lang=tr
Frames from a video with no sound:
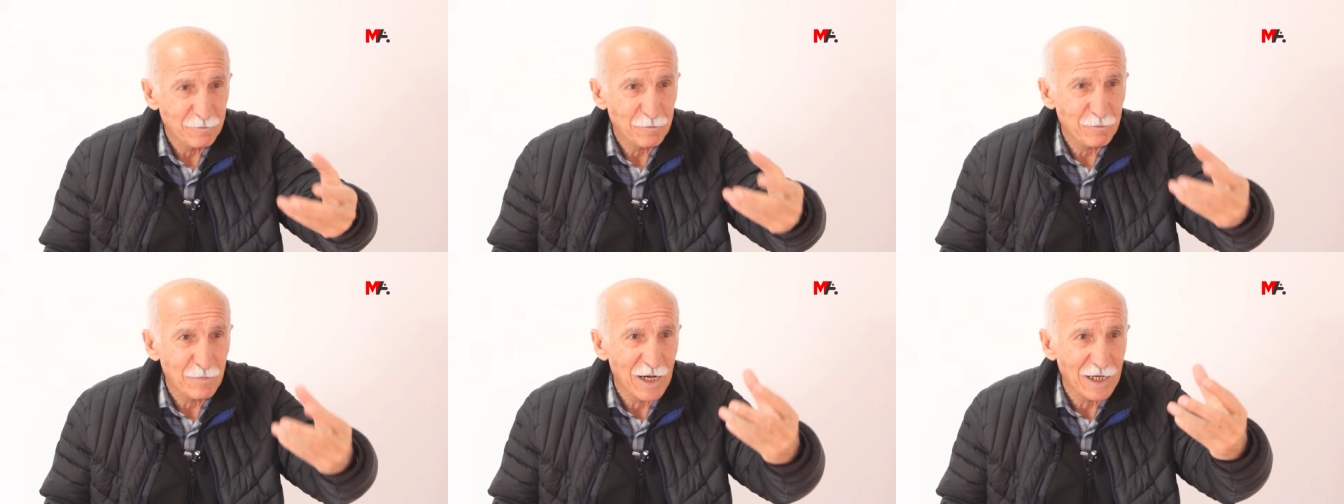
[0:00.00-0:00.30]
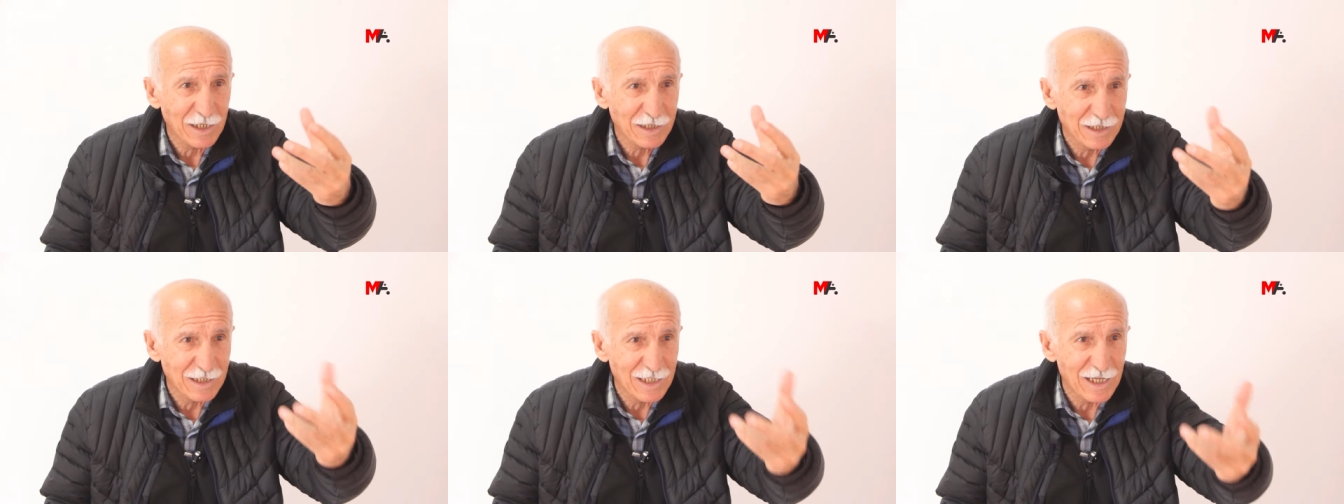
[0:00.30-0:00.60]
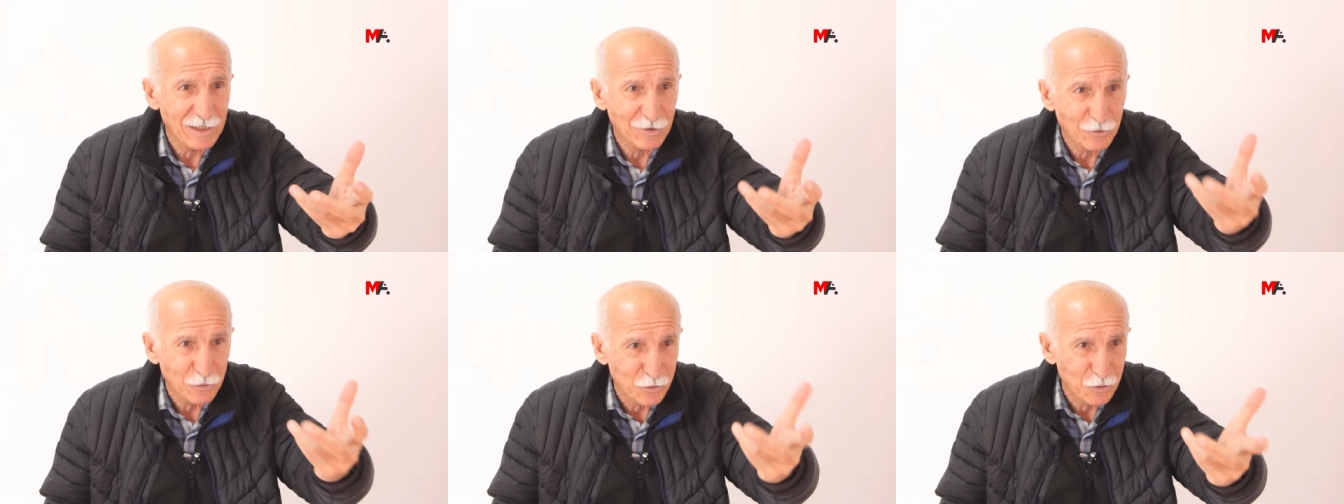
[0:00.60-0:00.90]

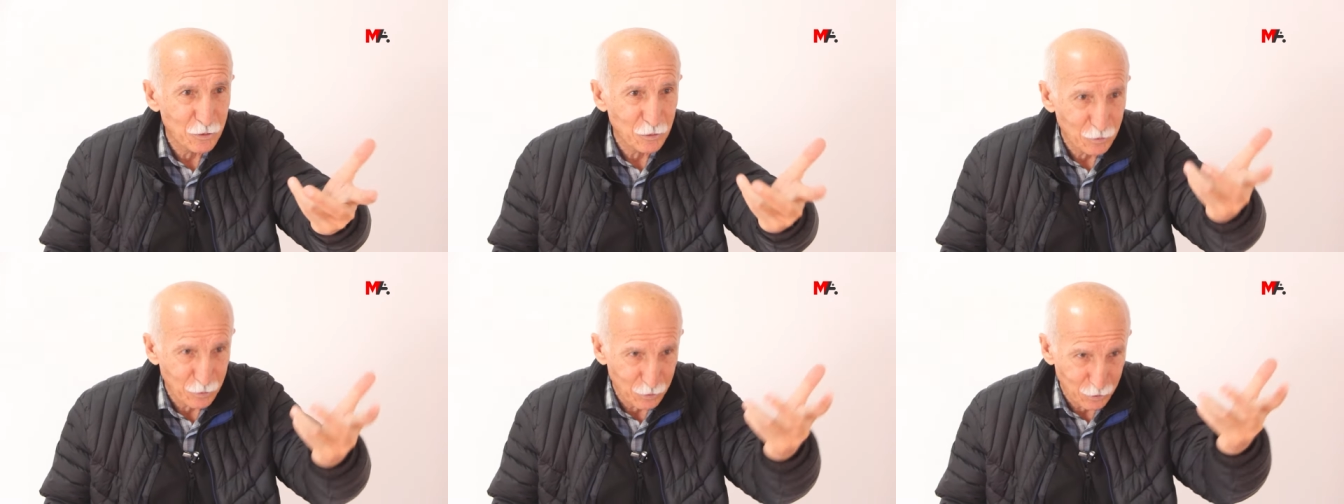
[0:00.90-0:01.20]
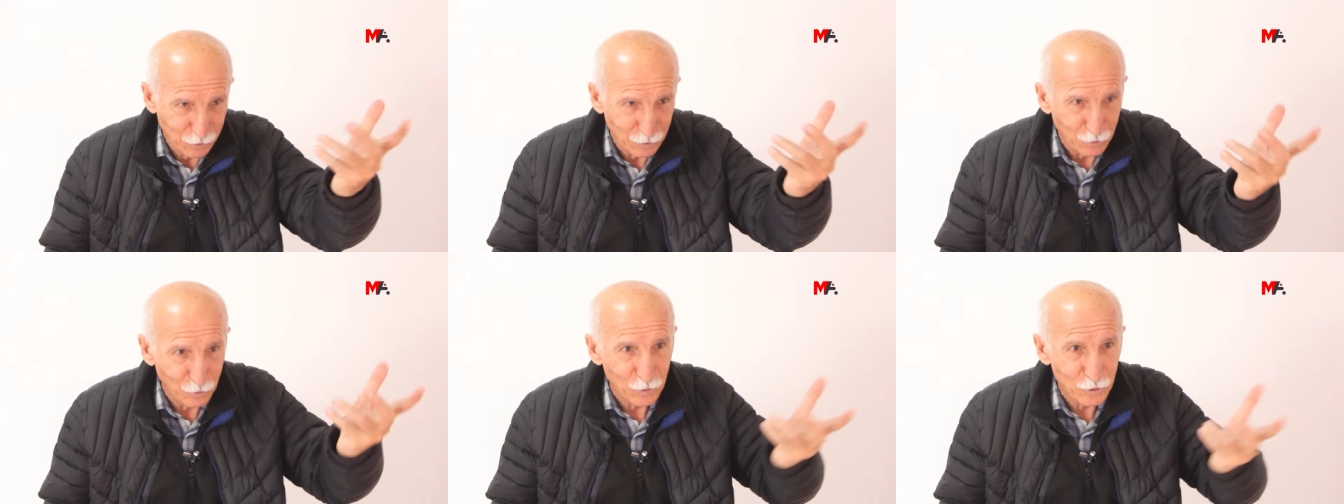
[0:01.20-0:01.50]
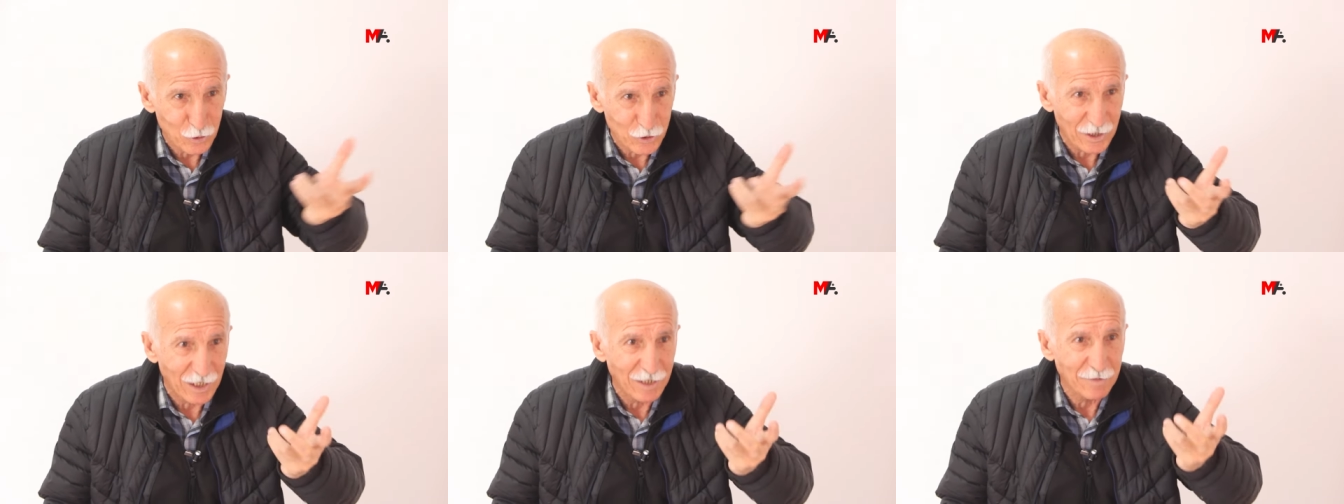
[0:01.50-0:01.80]
Makiler küçük küçük de
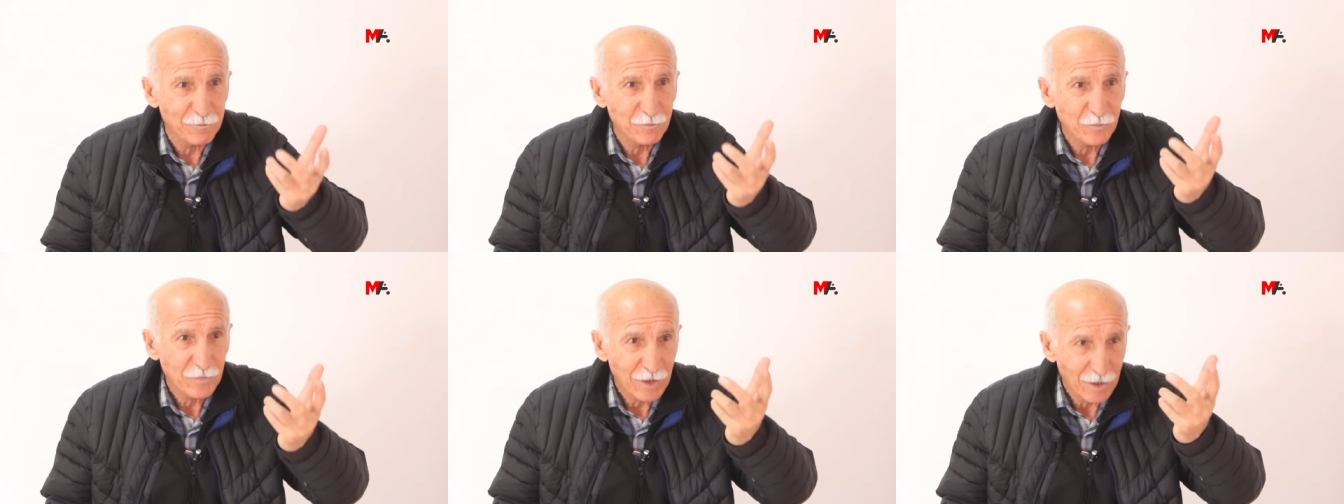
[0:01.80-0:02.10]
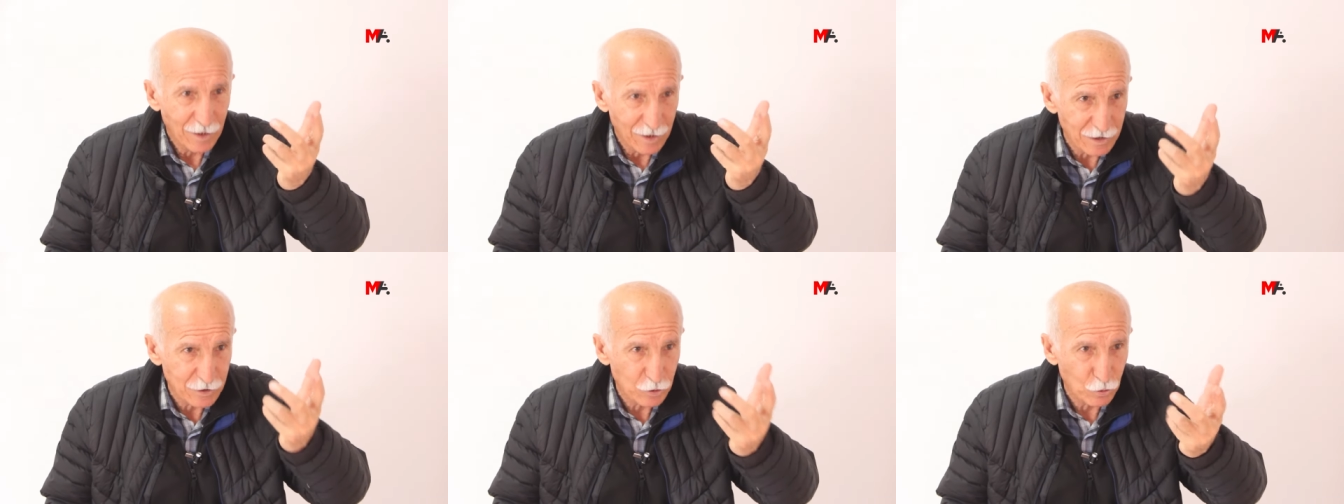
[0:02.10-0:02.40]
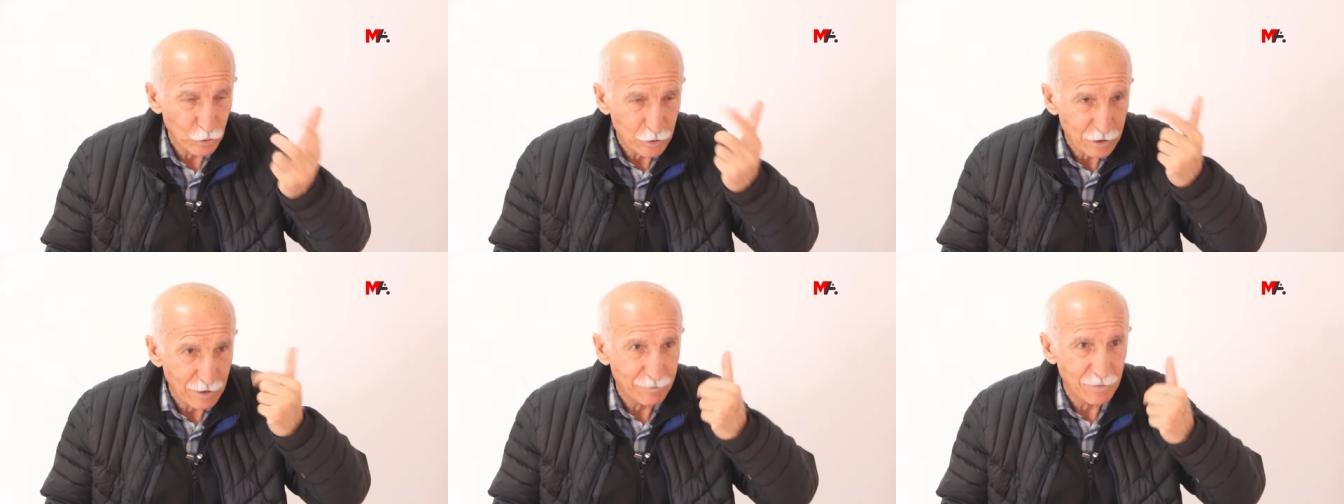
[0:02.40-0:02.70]
olsa az
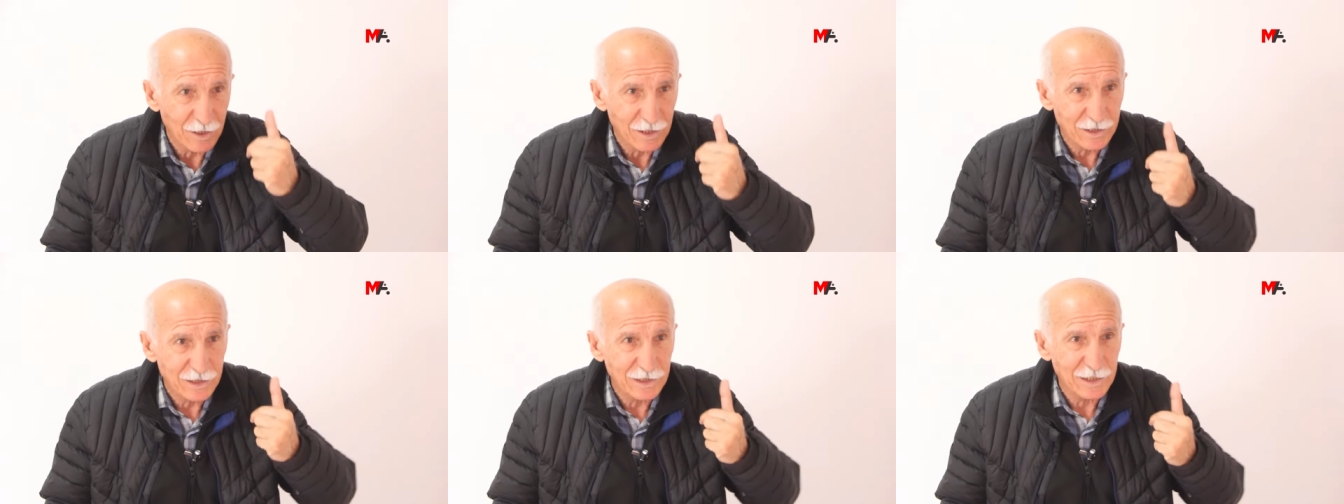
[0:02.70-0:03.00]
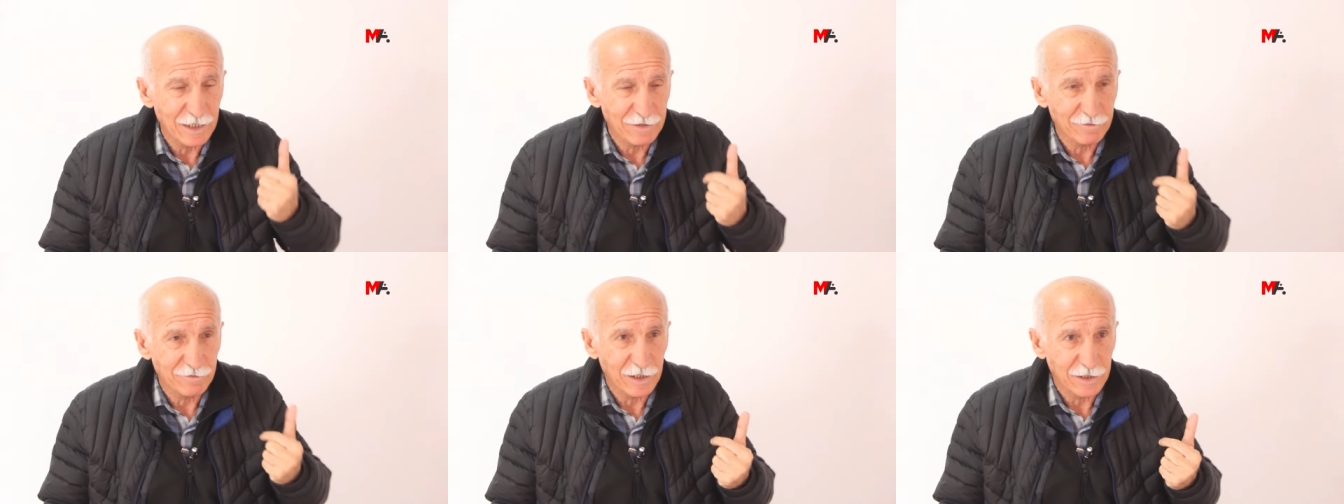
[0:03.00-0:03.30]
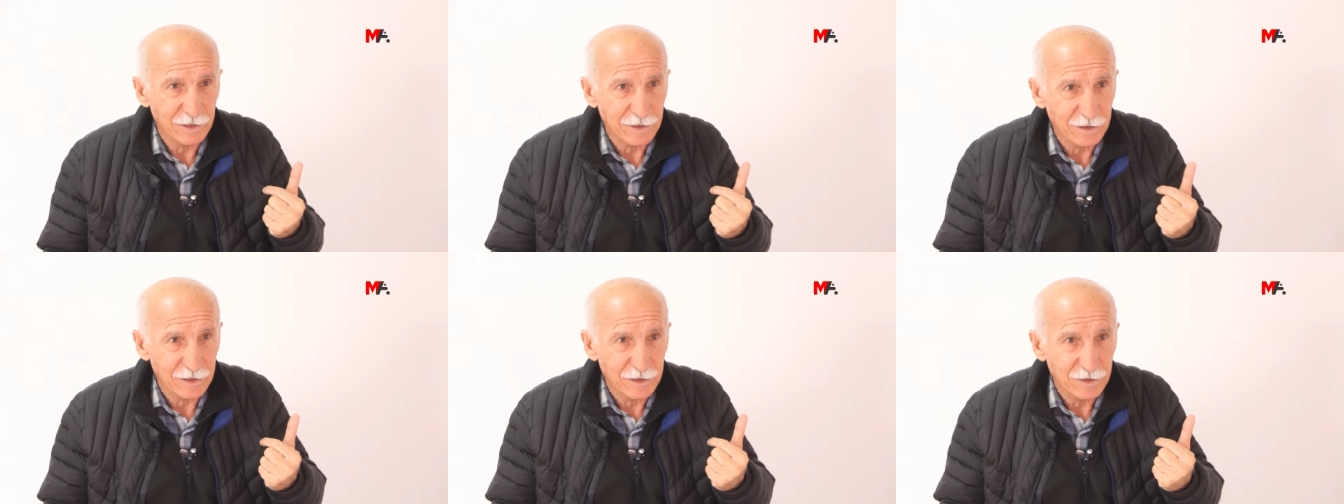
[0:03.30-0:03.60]
da olsa makiler
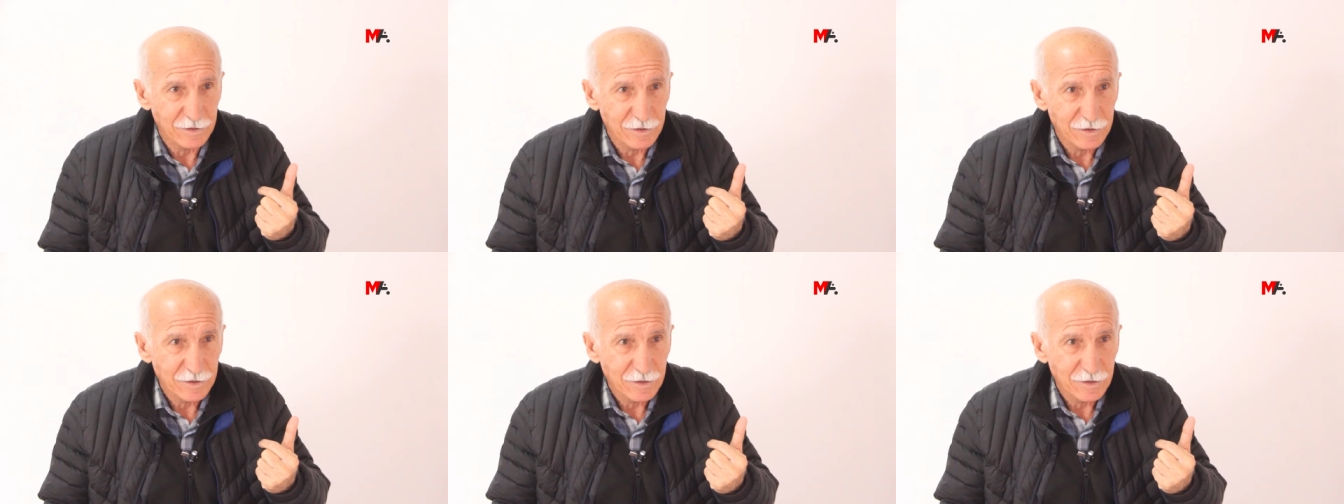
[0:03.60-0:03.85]
vardı.